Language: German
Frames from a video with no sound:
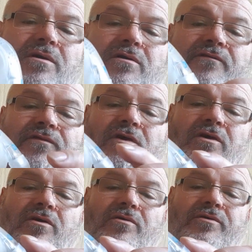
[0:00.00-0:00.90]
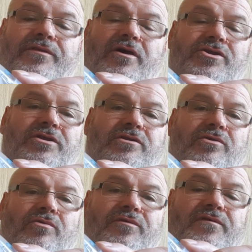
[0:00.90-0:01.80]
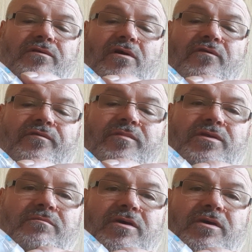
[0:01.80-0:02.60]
drauf und da steht die Größe drauf mit dem